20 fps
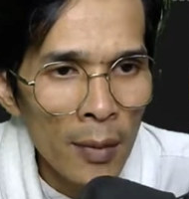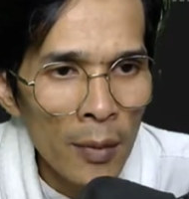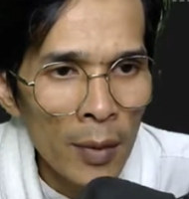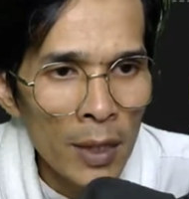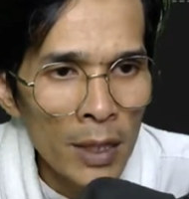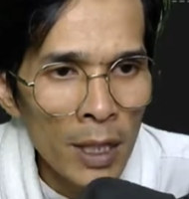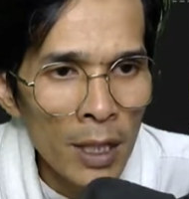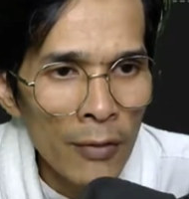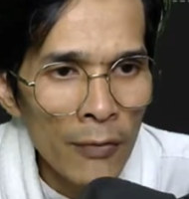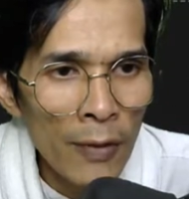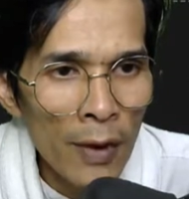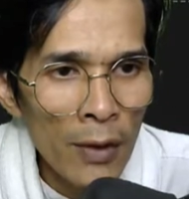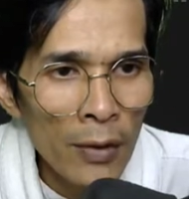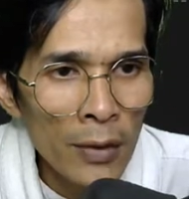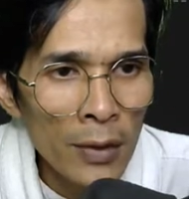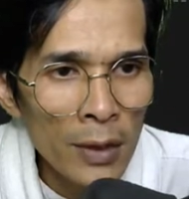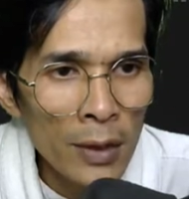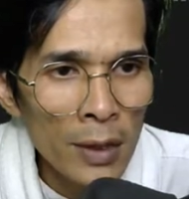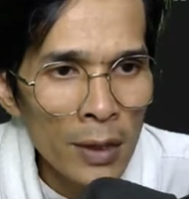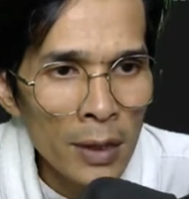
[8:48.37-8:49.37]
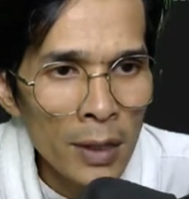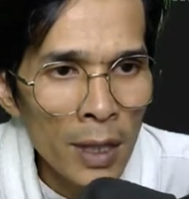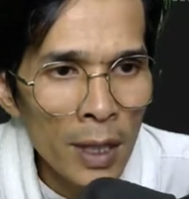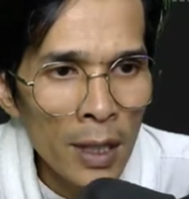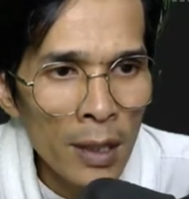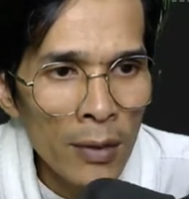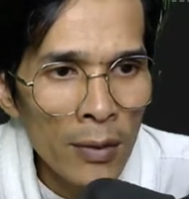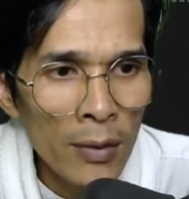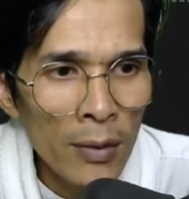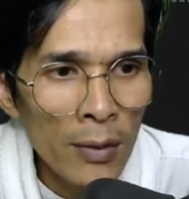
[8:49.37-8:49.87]
bisa di pause
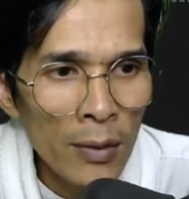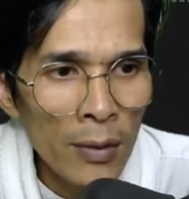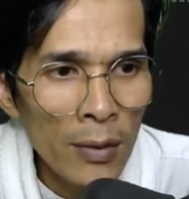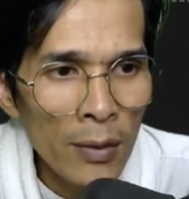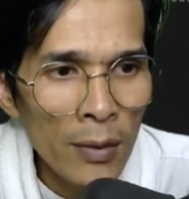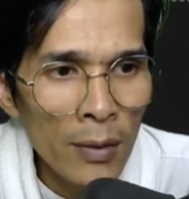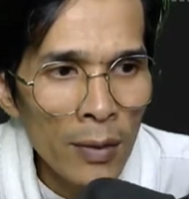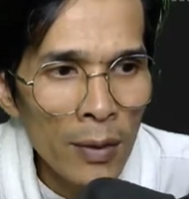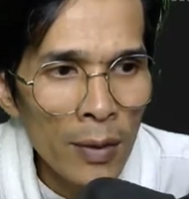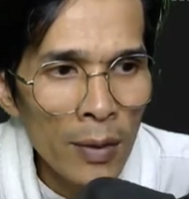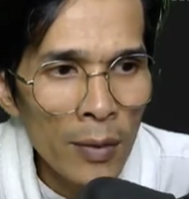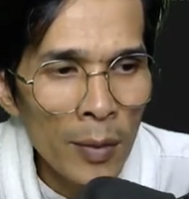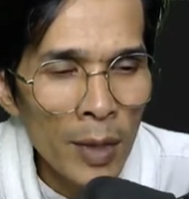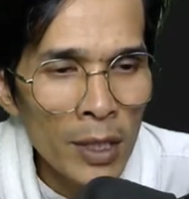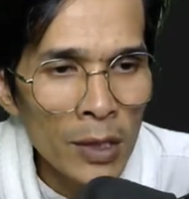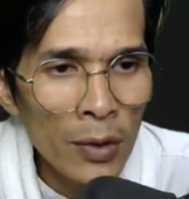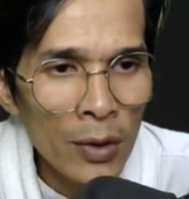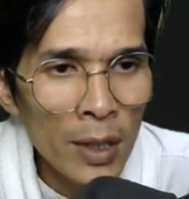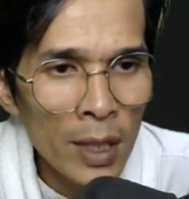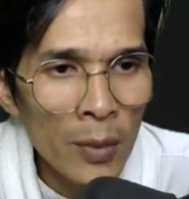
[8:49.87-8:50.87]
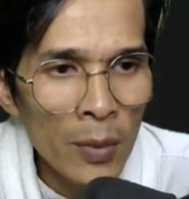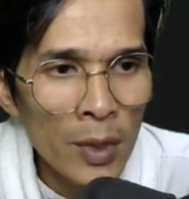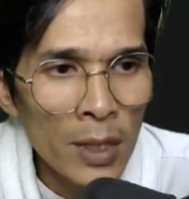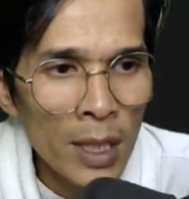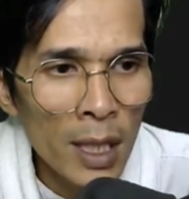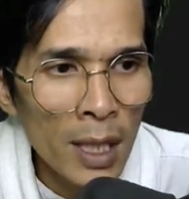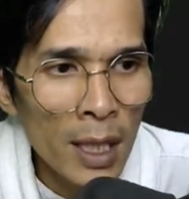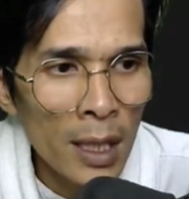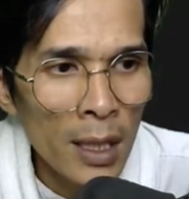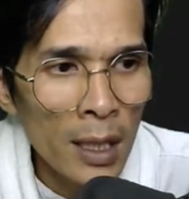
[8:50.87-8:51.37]
lalu besoknya
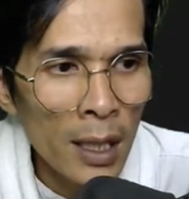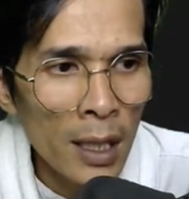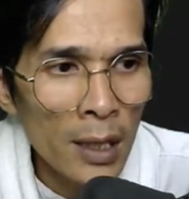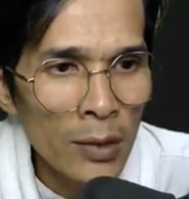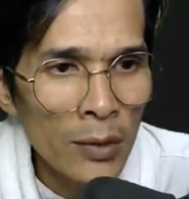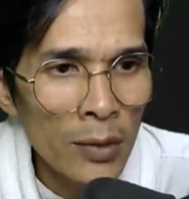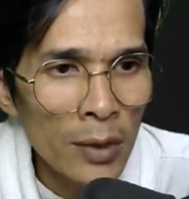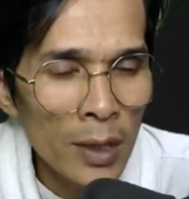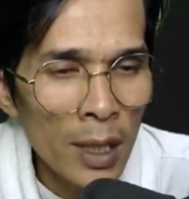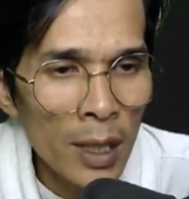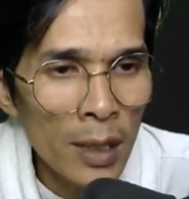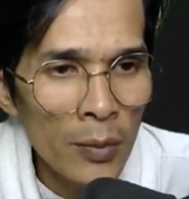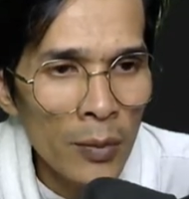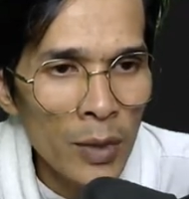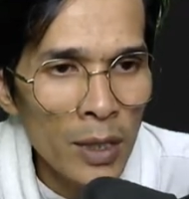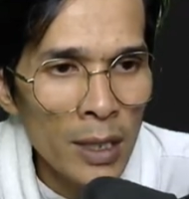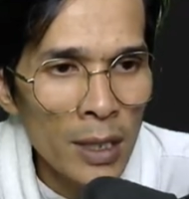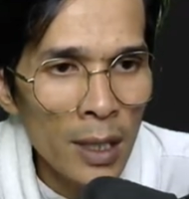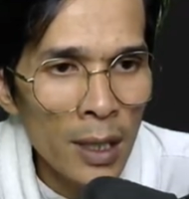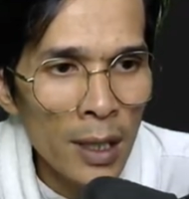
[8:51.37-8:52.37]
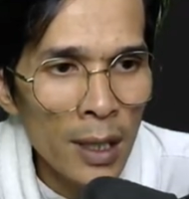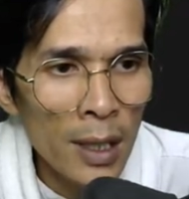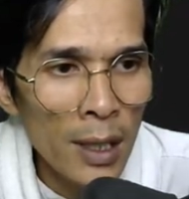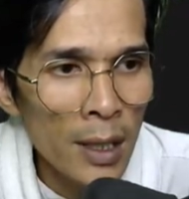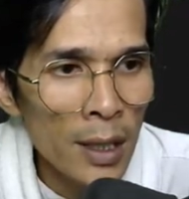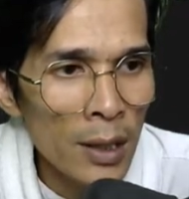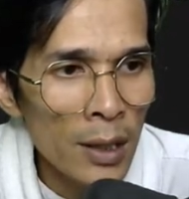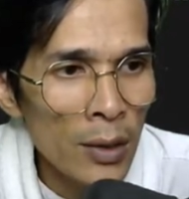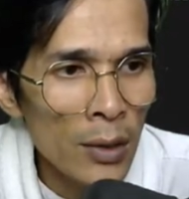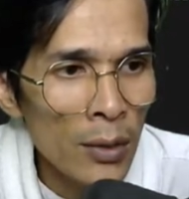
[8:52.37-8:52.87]
misalkan dilanjutkan bisa
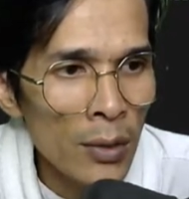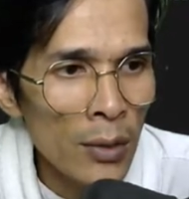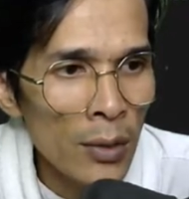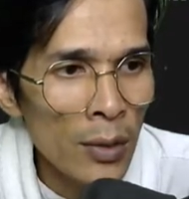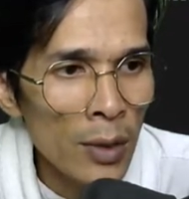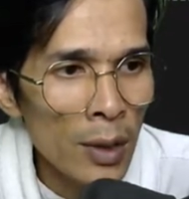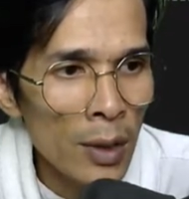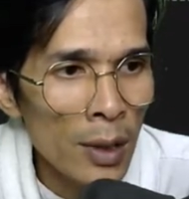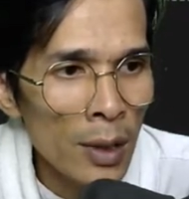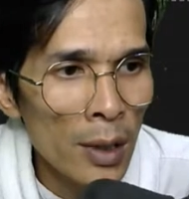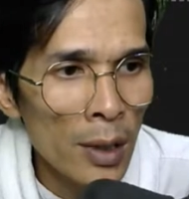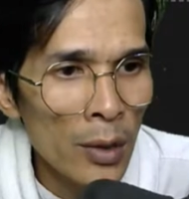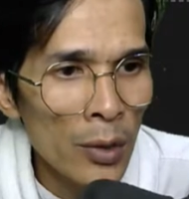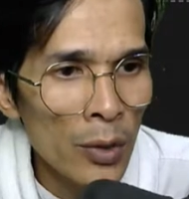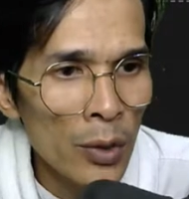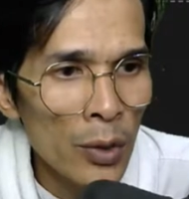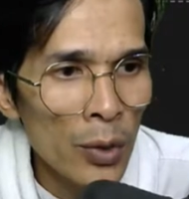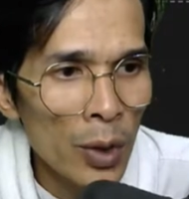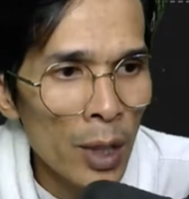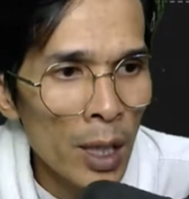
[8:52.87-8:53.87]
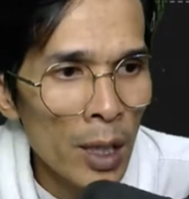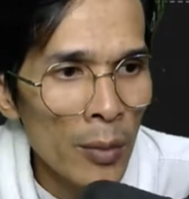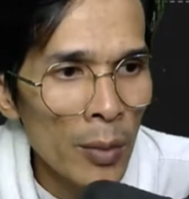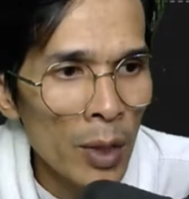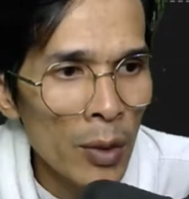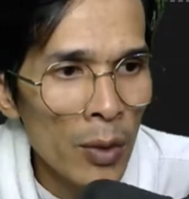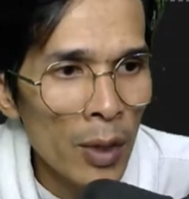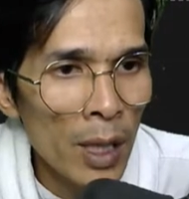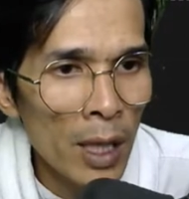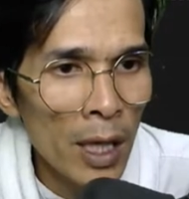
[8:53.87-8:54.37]
itu keuntungan
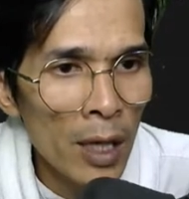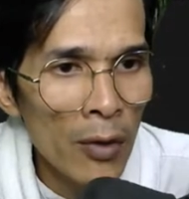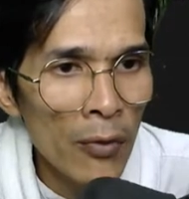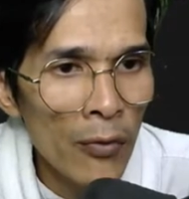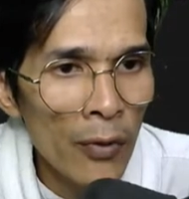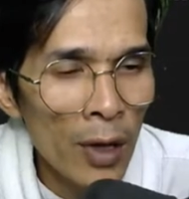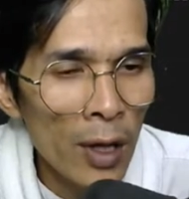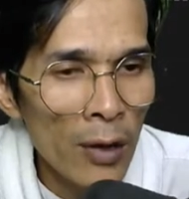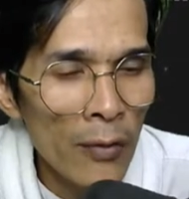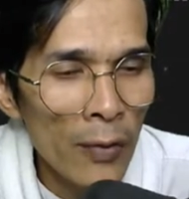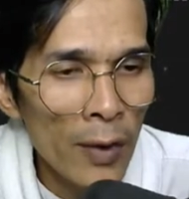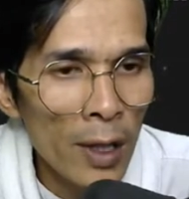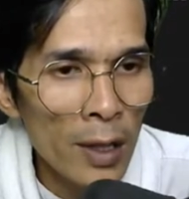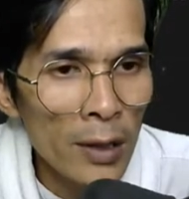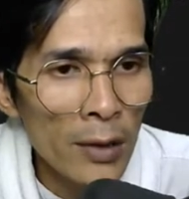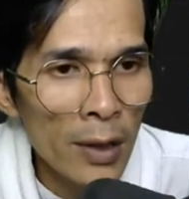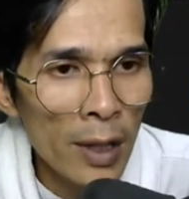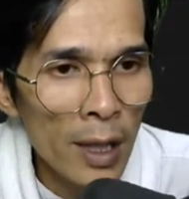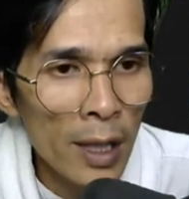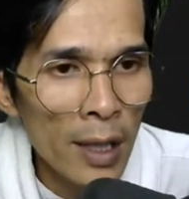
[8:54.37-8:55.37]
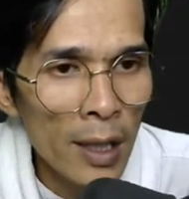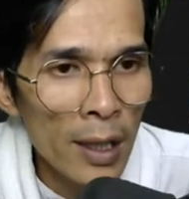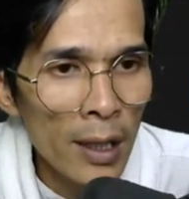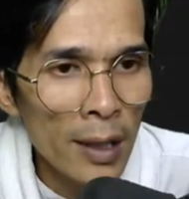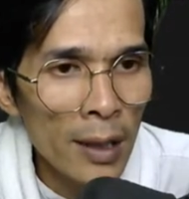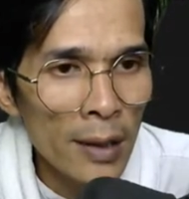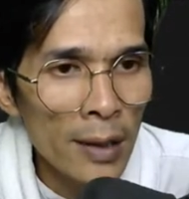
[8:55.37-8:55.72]
menggunakan file-file torrent